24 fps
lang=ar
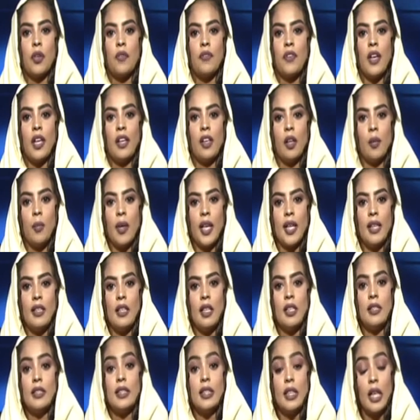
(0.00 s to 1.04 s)

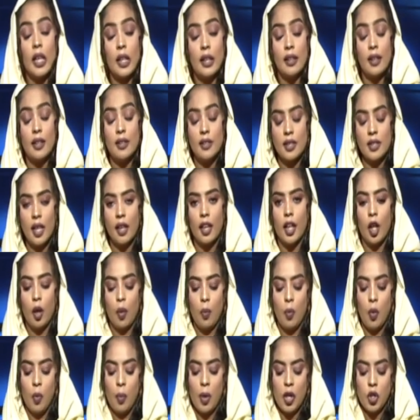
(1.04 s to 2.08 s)
الإخباري ننتقل
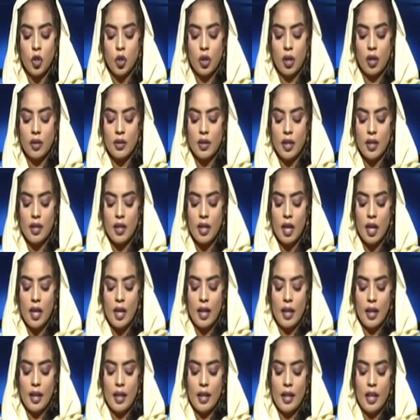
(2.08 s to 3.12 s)
مباشرة
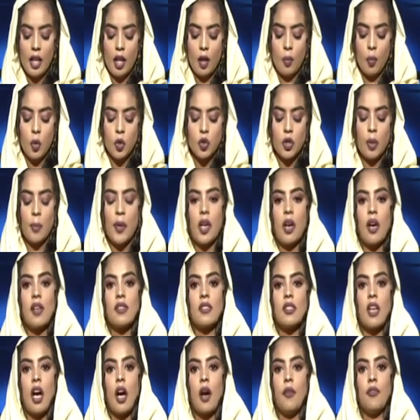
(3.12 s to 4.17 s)
إلى المؤتمر
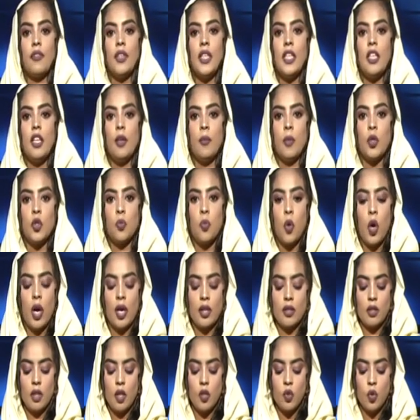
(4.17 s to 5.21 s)
الصحفي
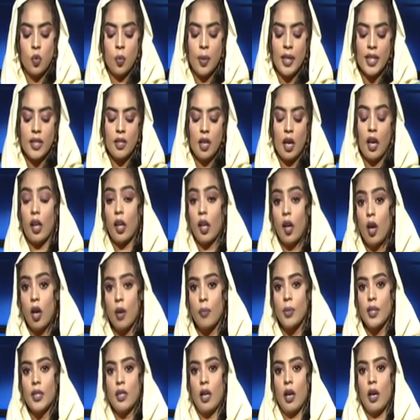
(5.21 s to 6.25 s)
لمجموعة زبيدة
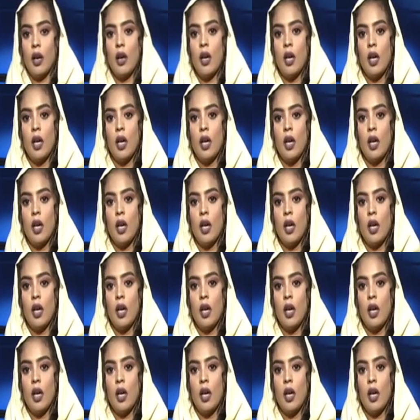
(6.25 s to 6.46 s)
القابضة